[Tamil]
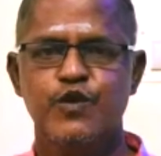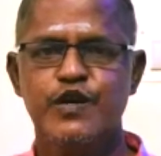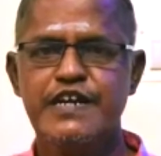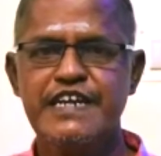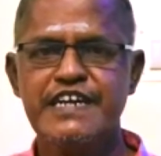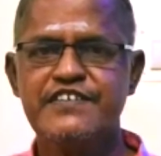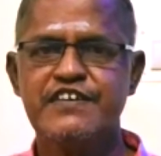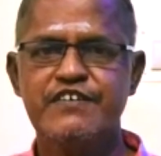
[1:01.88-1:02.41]

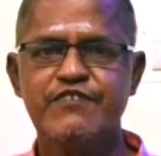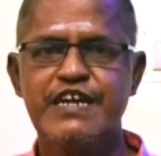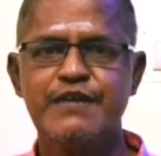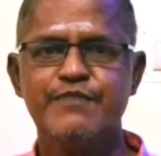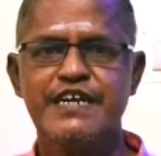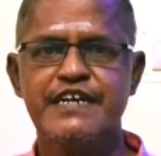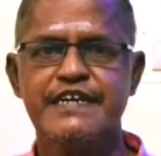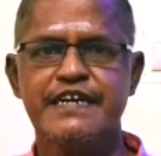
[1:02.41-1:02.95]
உடனே
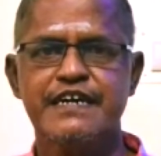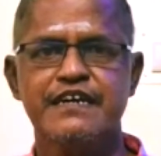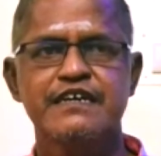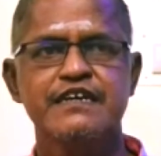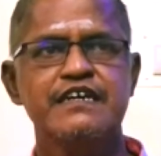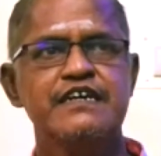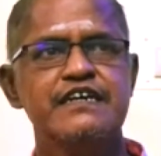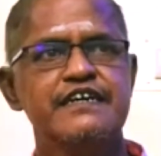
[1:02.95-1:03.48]
சிவராமன் கேட்டான்
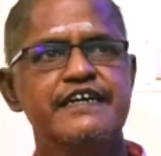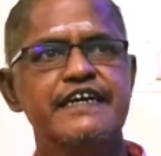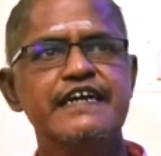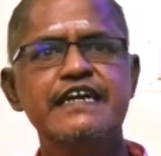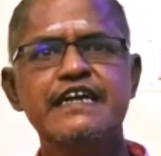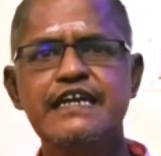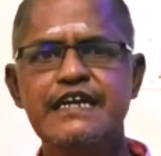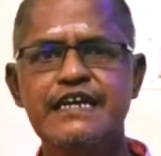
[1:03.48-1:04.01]

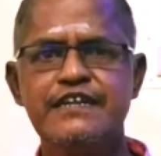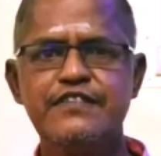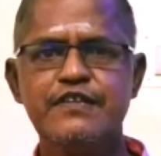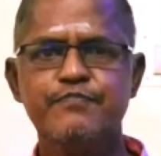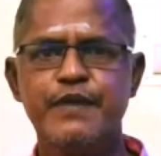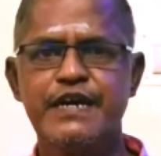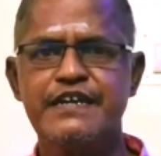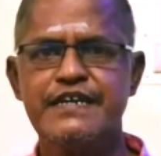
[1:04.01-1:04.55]

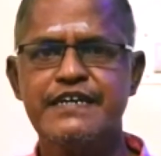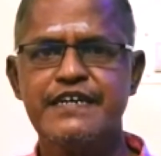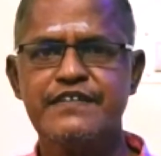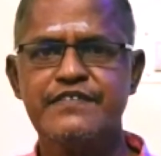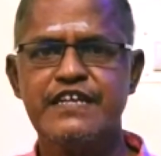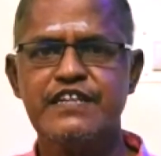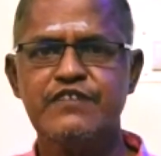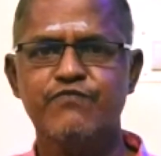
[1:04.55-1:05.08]
டெல்லியிலேருந்து
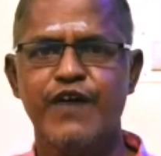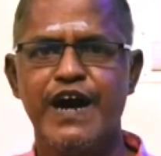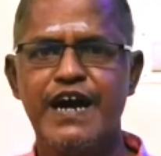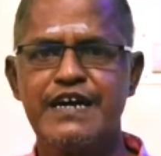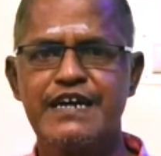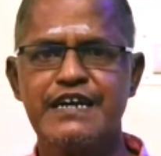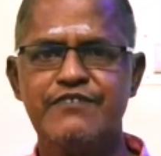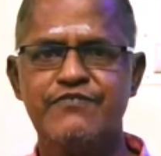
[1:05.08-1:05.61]
பதினெட்டாம் தேதி
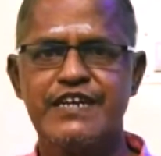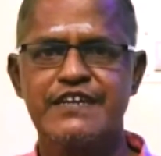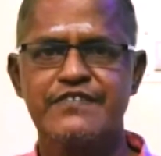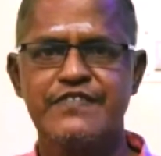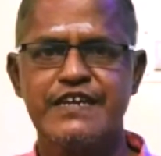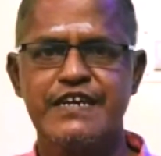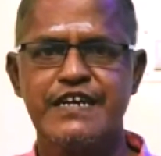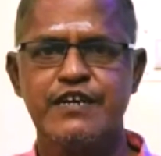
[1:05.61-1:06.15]
வாக்கில்
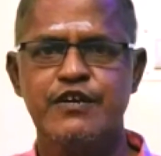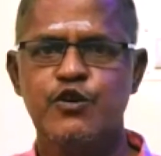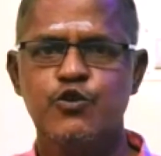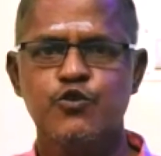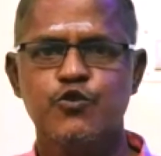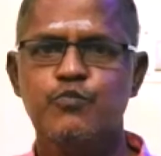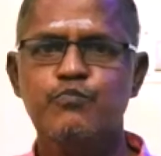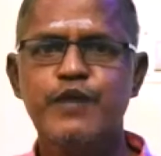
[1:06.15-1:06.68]
வர்றதுன்னு
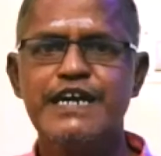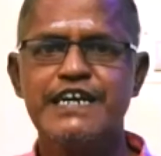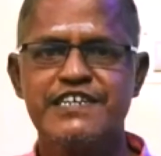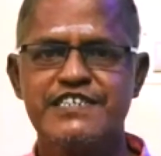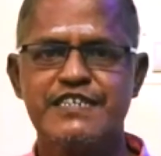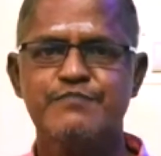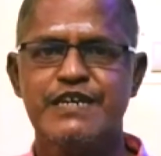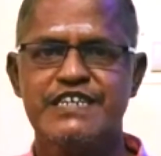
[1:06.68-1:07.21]
ரொம்ப
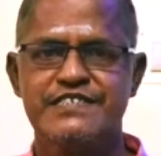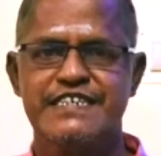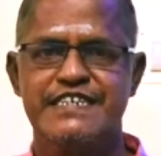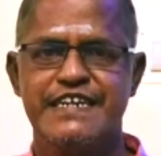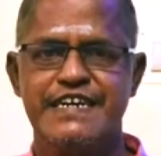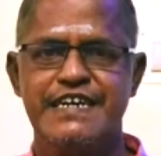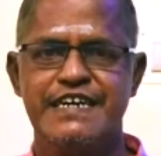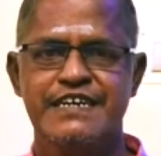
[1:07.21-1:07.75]

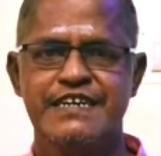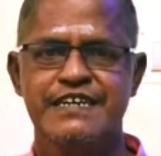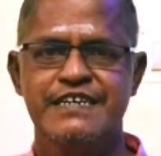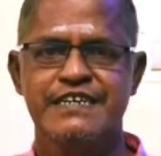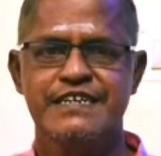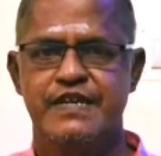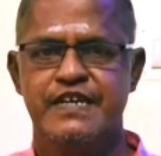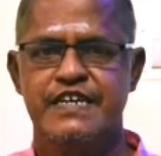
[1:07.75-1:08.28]
கஷ்டமாச்சேடா
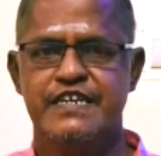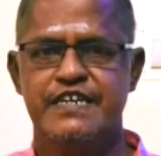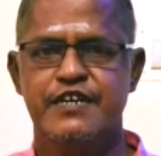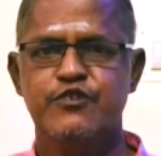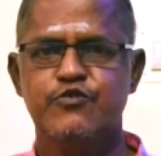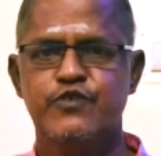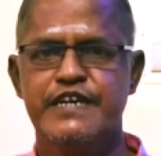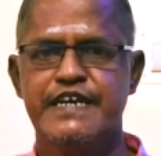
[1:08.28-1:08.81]

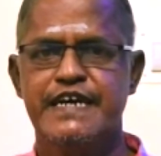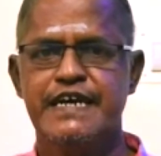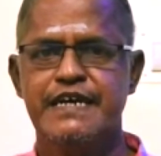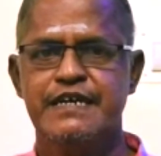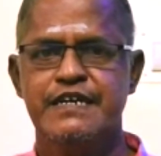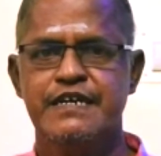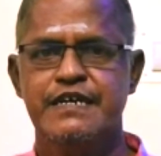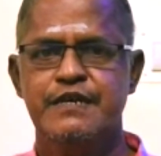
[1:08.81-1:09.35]
என்னுடைய
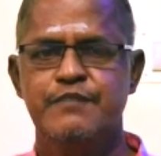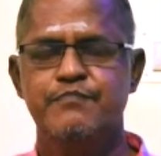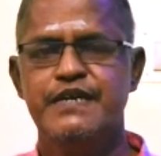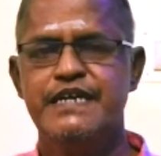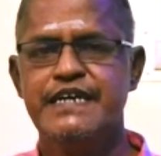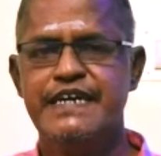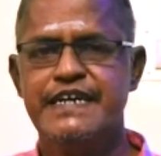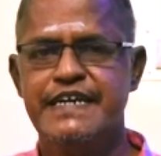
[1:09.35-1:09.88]

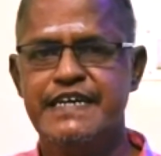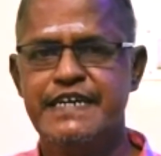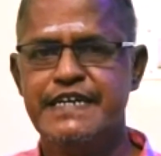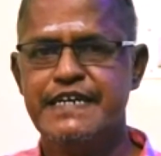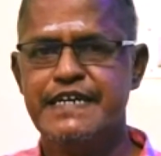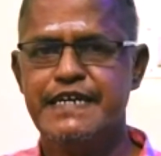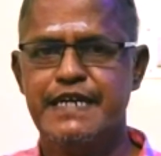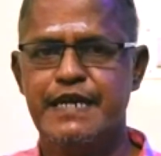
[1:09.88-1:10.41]
மிக
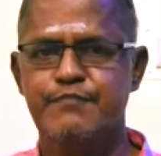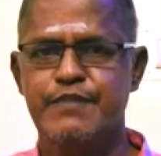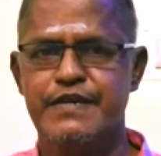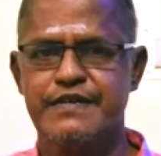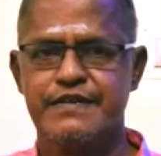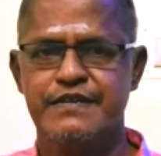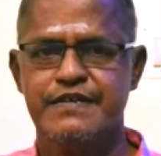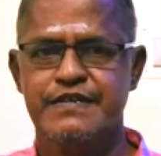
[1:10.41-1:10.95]
நெருங்கிய
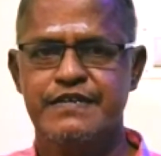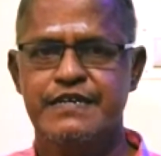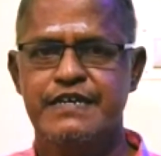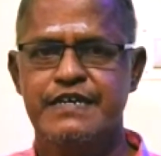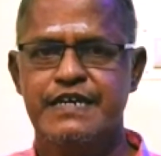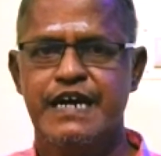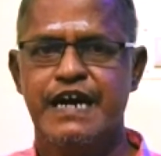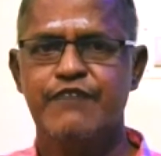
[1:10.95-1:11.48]
நண்பர்
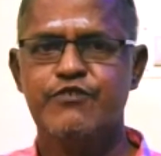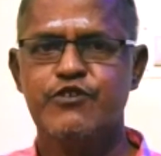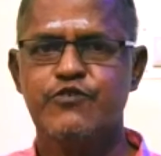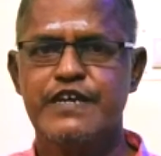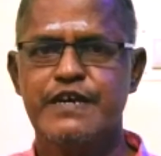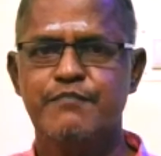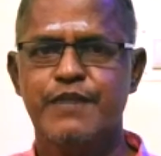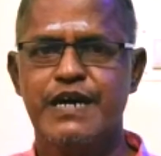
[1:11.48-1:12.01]

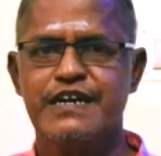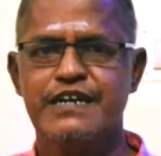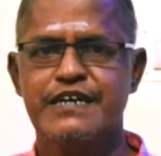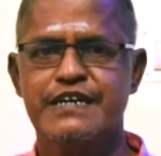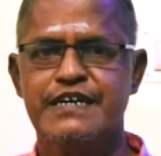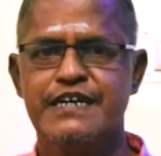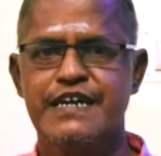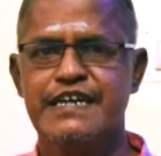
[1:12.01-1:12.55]
அவருடைய
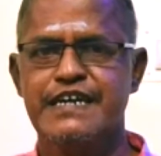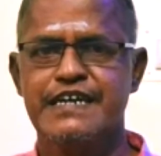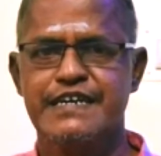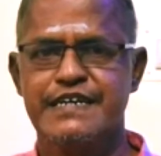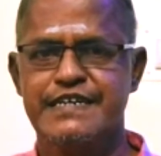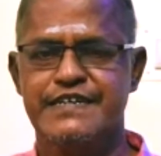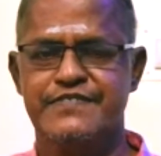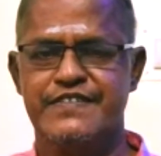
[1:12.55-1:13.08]
மகளுக்கு
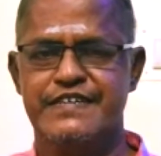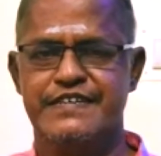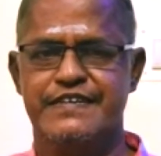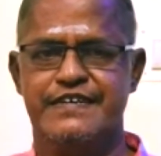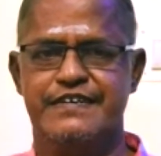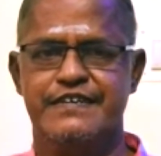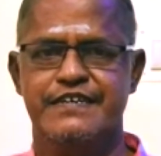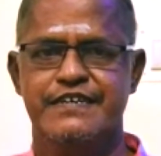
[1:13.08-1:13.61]
கல்யாணம்
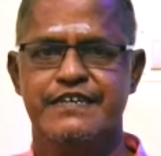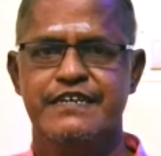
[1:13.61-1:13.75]
நடத்தியிருக்காரு